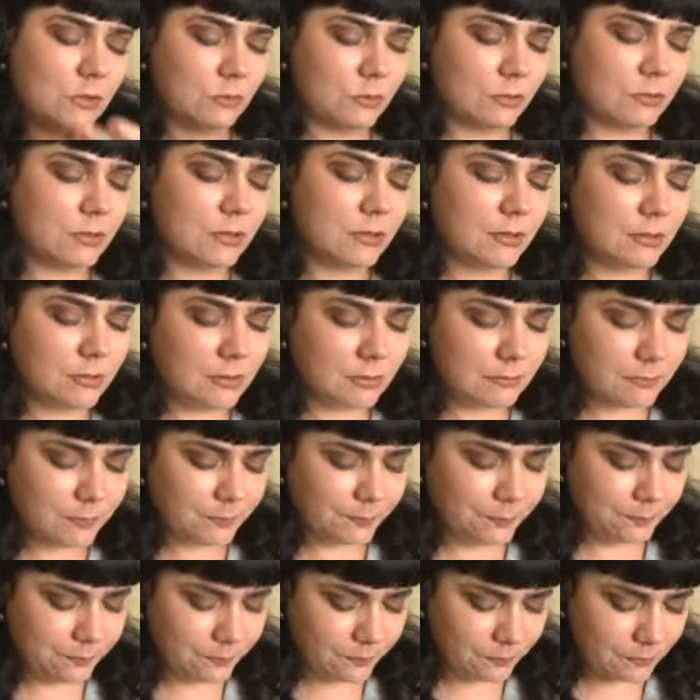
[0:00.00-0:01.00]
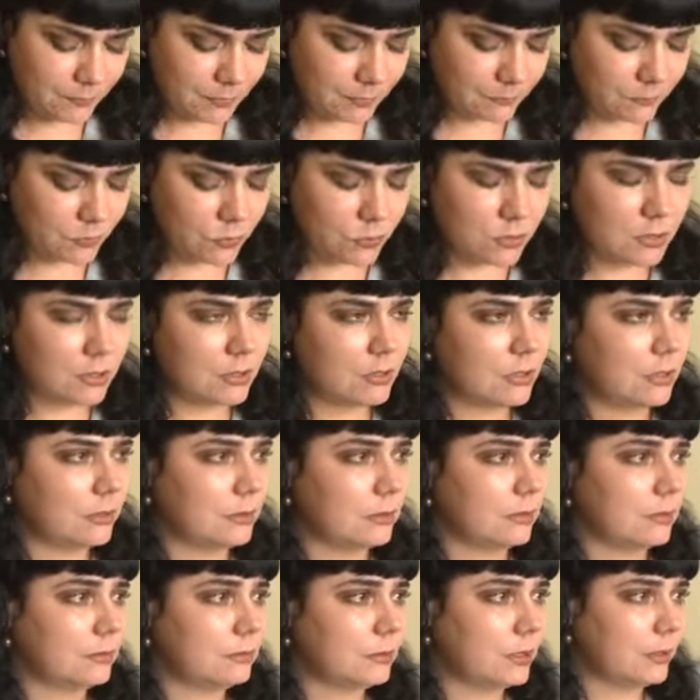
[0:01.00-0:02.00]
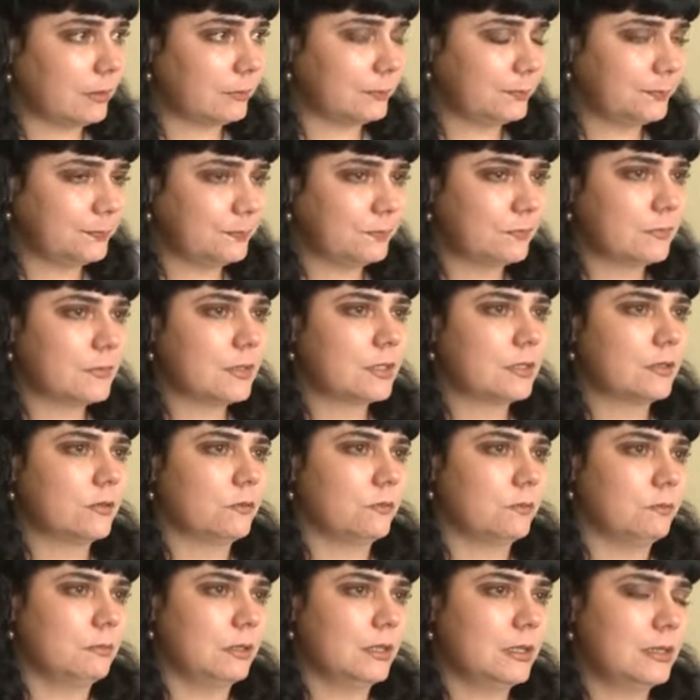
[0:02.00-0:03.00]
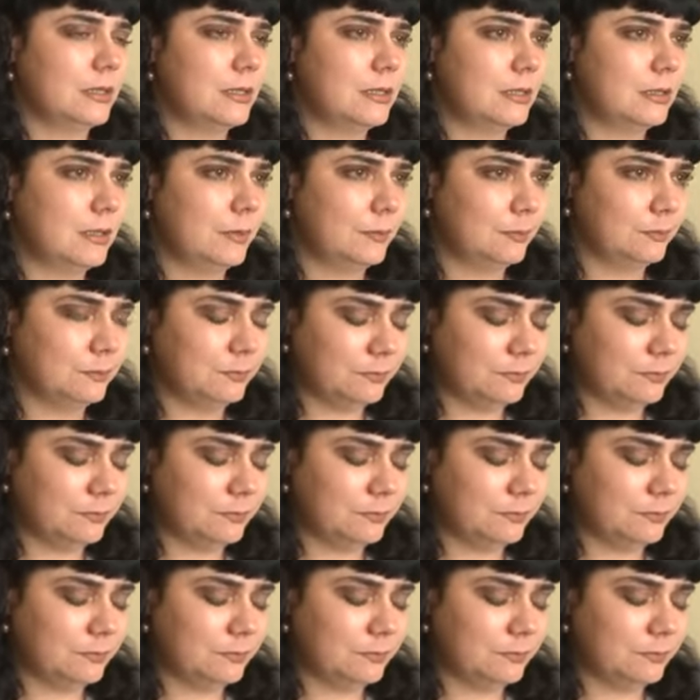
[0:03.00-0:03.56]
То есть все стояло на своем месте.